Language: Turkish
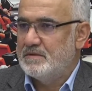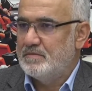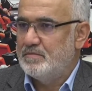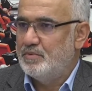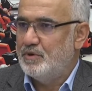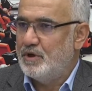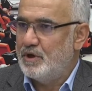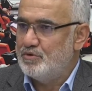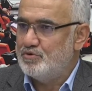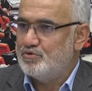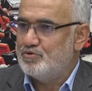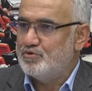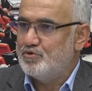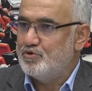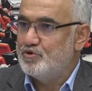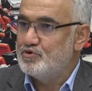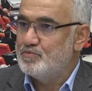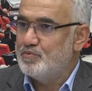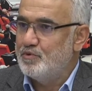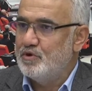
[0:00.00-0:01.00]
Böyle
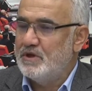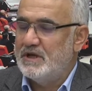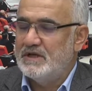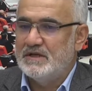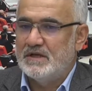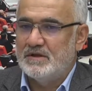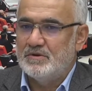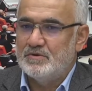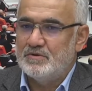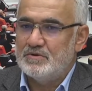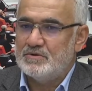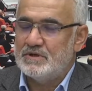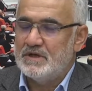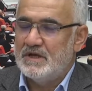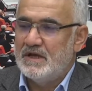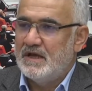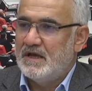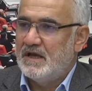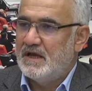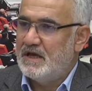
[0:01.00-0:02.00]
düşünüyoruz, böyle inanıyoruz.
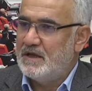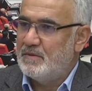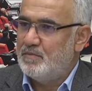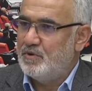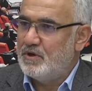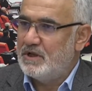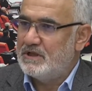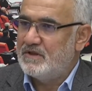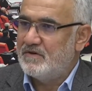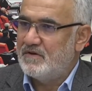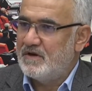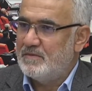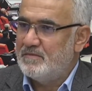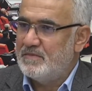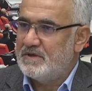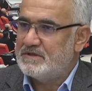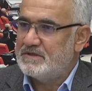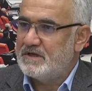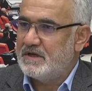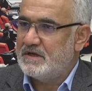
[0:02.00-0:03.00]
Eğer böyle
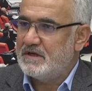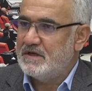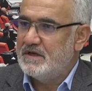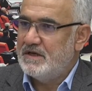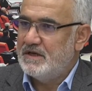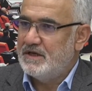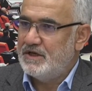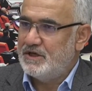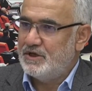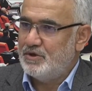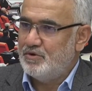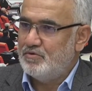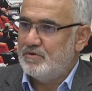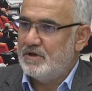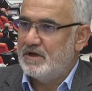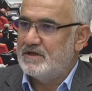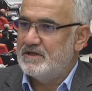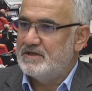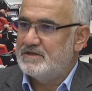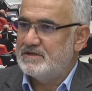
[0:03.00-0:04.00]
davranmazsak iki
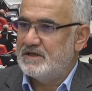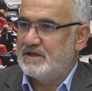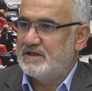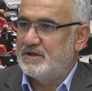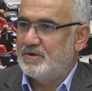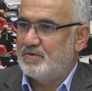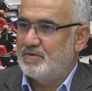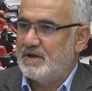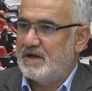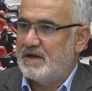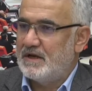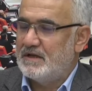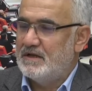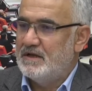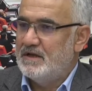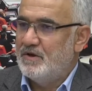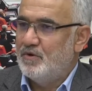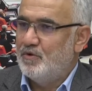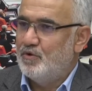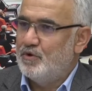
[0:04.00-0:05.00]
dünyalı insanlar olarak,
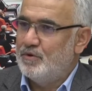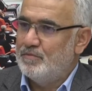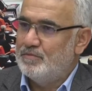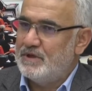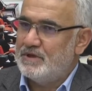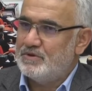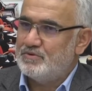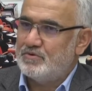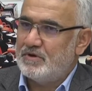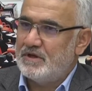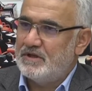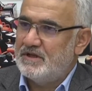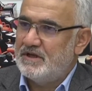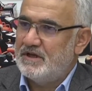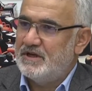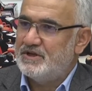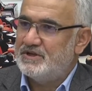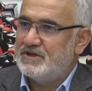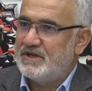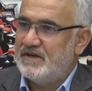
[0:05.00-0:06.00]
ölümden sonra
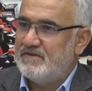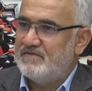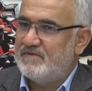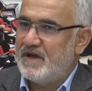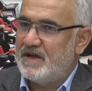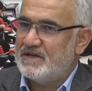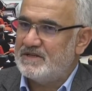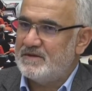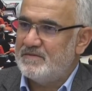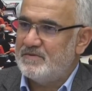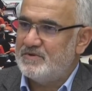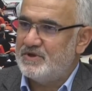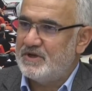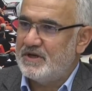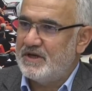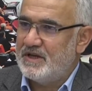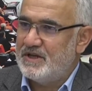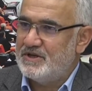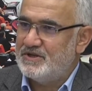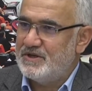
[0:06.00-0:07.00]
dirilişe ve hesaba
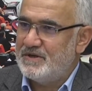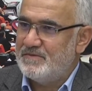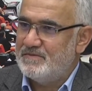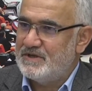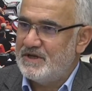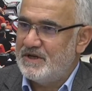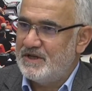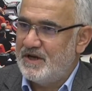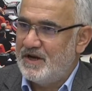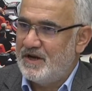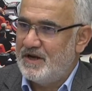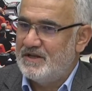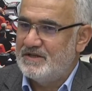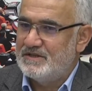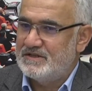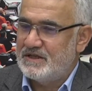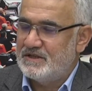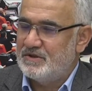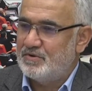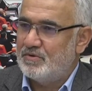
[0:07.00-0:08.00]
çekileceğimize inanan
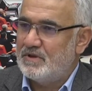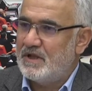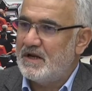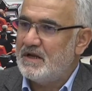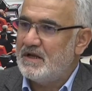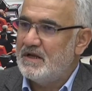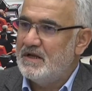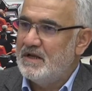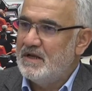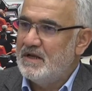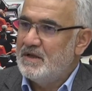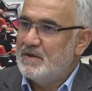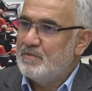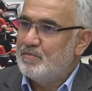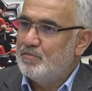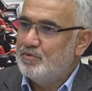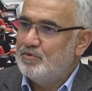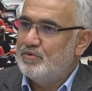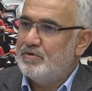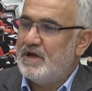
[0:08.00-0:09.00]
insanlar olarak
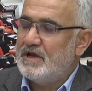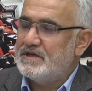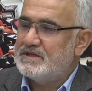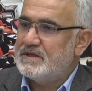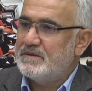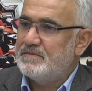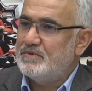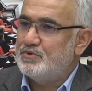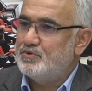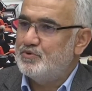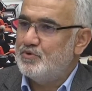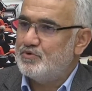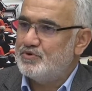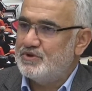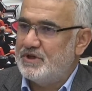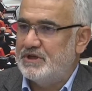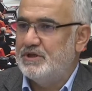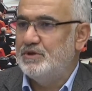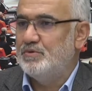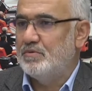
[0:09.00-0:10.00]
bunun hesabının çok
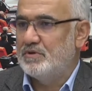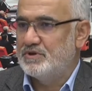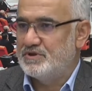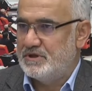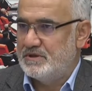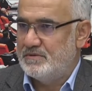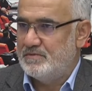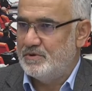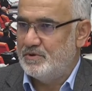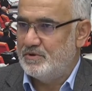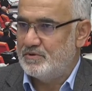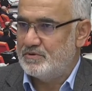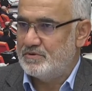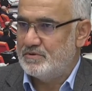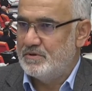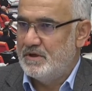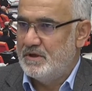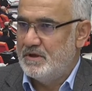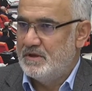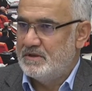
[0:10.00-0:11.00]
çetin olacağını biliyoruz.
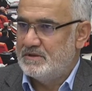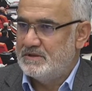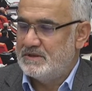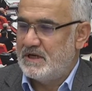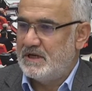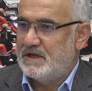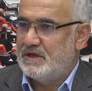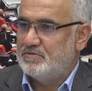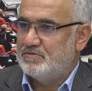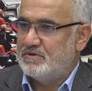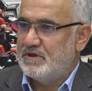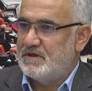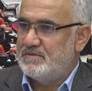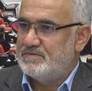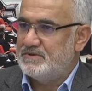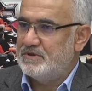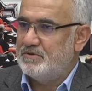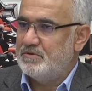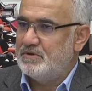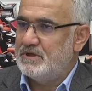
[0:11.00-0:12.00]
Zira Allahu Teala
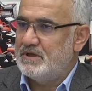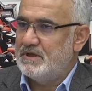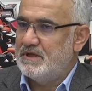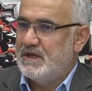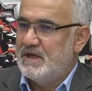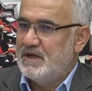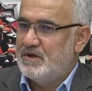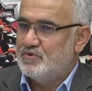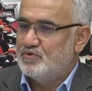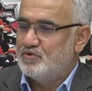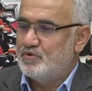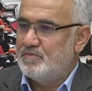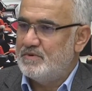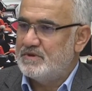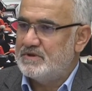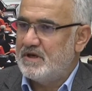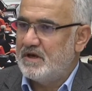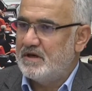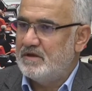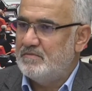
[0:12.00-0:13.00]
bize diyor ki zulme
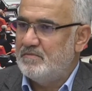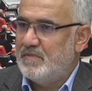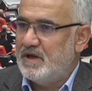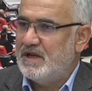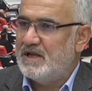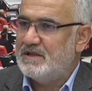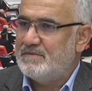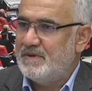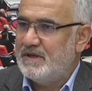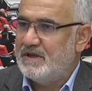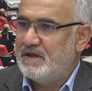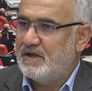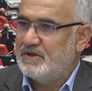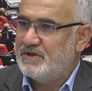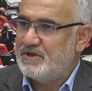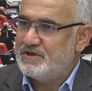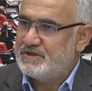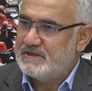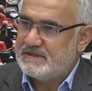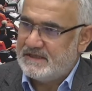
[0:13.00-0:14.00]
sakın meyletmeyin
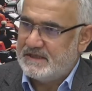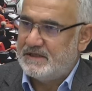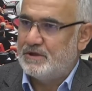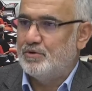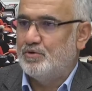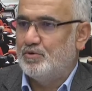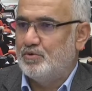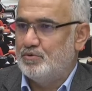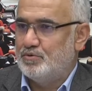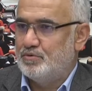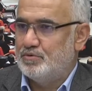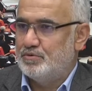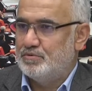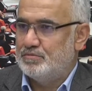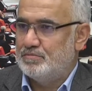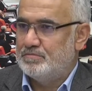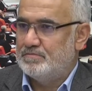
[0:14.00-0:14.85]
ateş size de dokunur.